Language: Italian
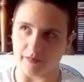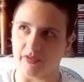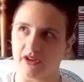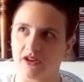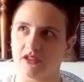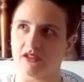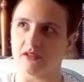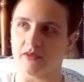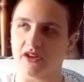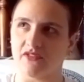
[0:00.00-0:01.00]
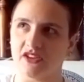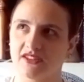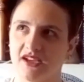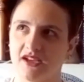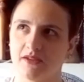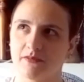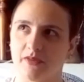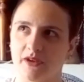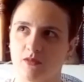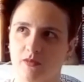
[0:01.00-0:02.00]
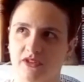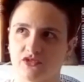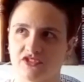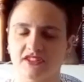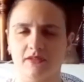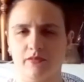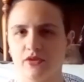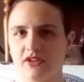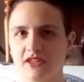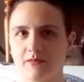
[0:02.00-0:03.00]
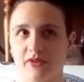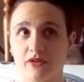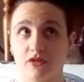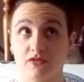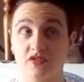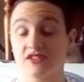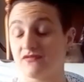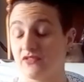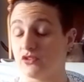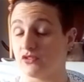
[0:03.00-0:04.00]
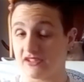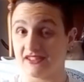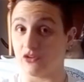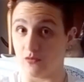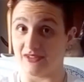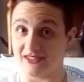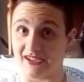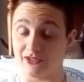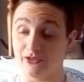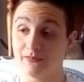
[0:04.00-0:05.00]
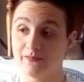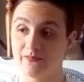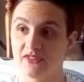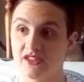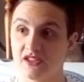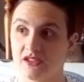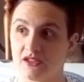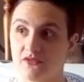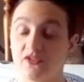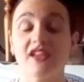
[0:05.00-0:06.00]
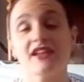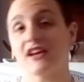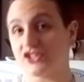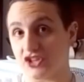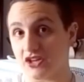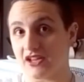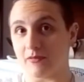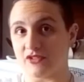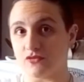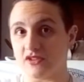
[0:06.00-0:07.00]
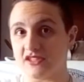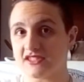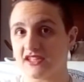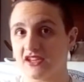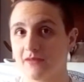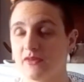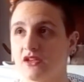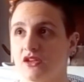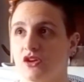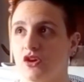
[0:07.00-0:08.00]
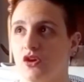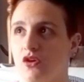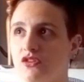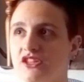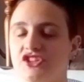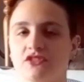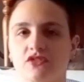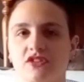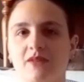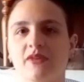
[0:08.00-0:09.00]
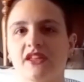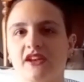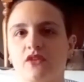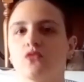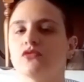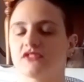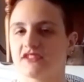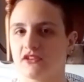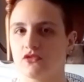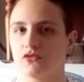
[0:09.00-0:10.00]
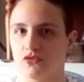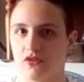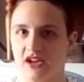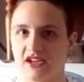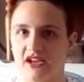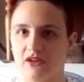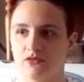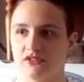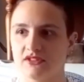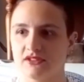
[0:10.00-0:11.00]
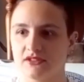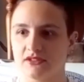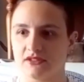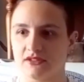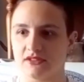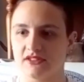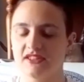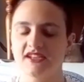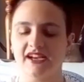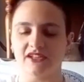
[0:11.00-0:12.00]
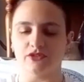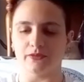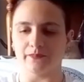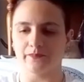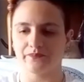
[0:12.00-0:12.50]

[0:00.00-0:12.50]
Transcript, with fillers: per, per la verità, per il momento siete in pochi, però vedo che stanno aumentando viene a cercarmi su Instagram, ho deciso di aprire un secondo account eh, dedicato